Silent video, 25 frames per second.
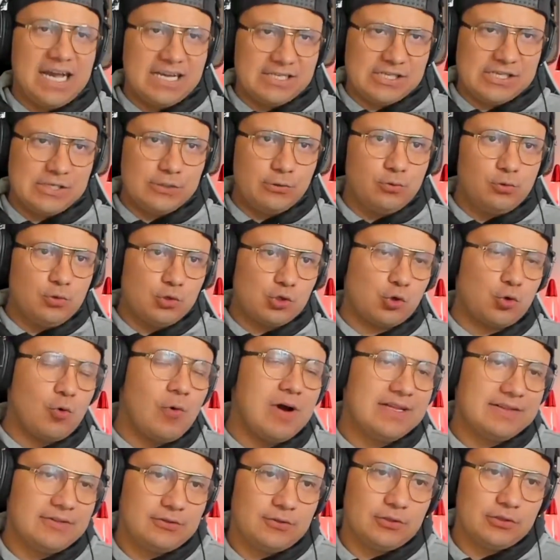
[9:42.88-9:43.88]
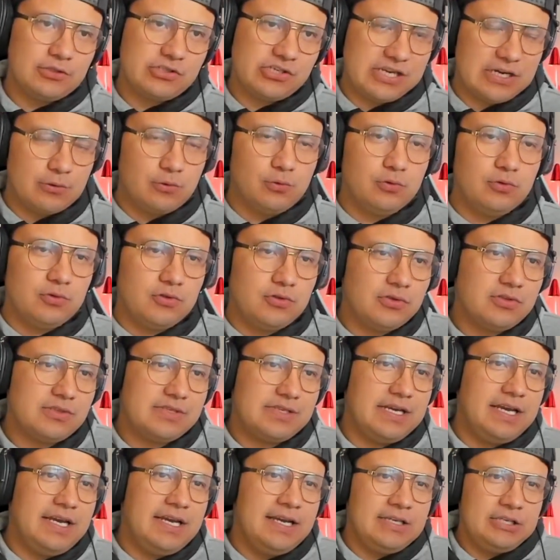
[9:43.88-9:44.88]
Hace unos cuantos segundos,
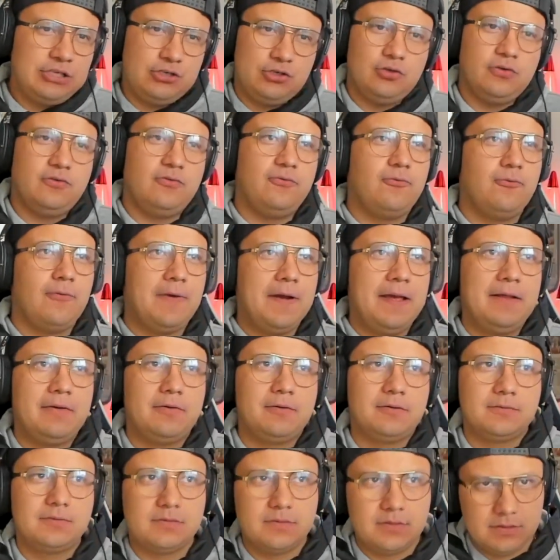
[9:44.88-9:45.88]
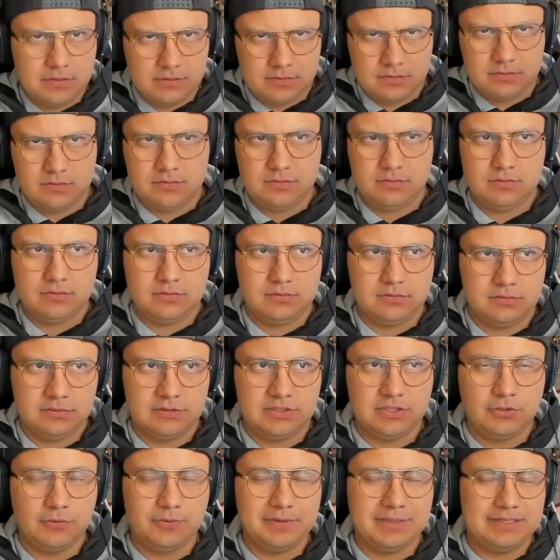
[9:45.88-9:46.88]
de hecho fueron
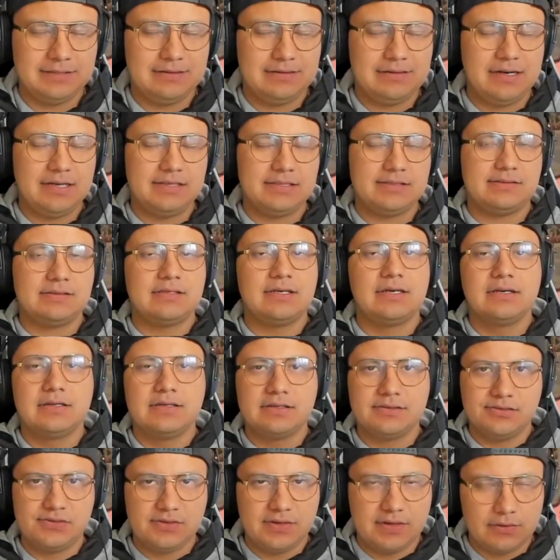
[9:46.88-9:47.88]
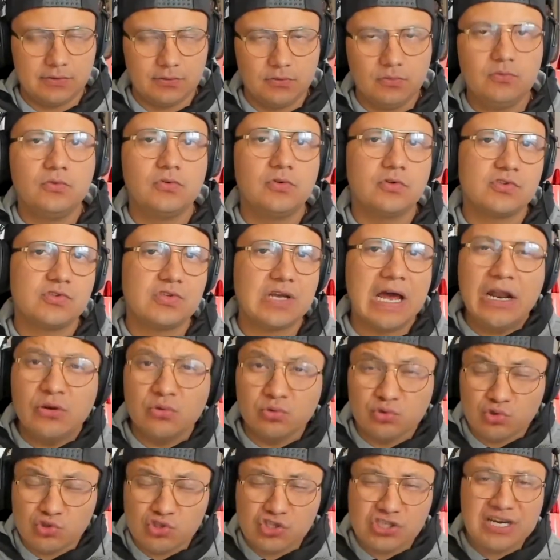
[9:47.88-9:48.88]
123 segundos,
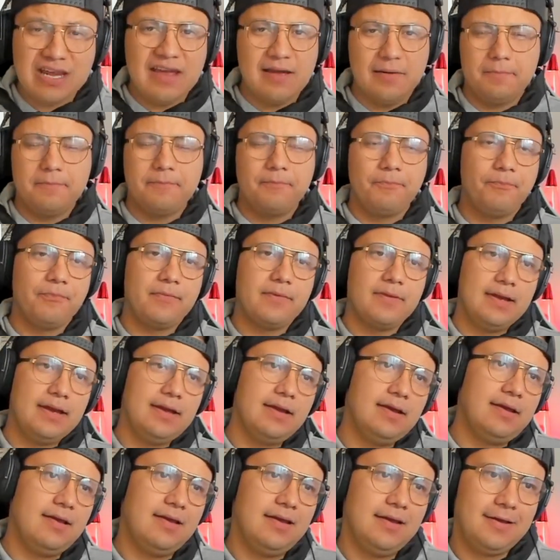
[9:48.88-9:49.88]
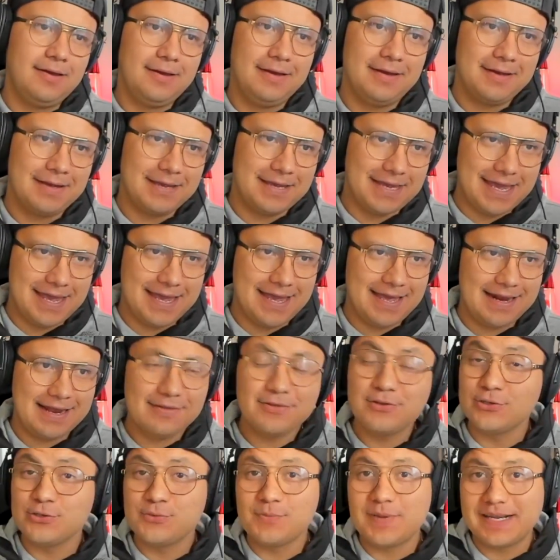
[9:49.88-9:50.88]
anuncié que
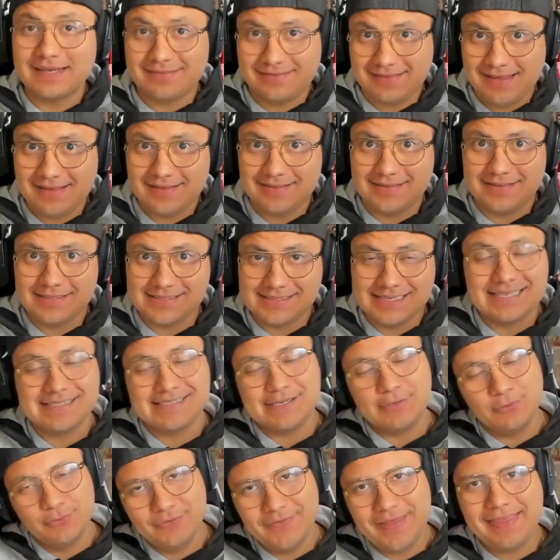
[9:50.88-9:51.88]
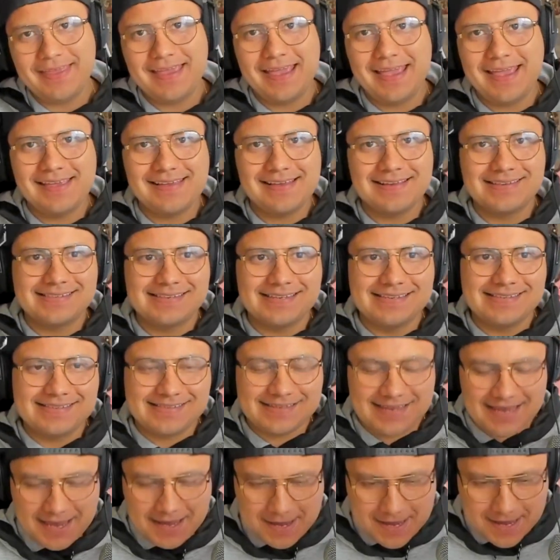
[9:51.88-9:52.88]
eran dos vertientes. La segunda de ellas es
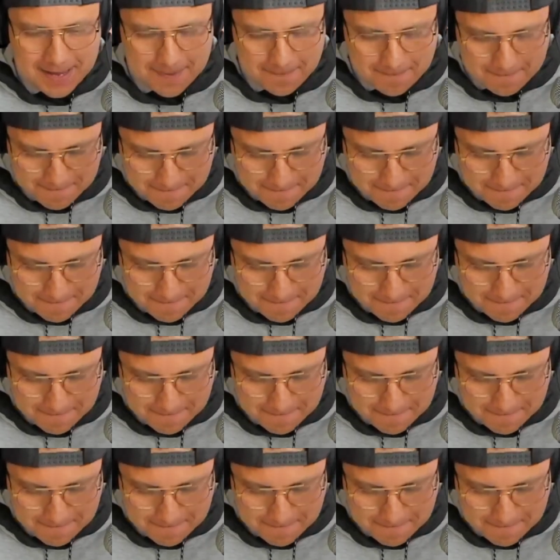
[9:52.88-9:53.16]
que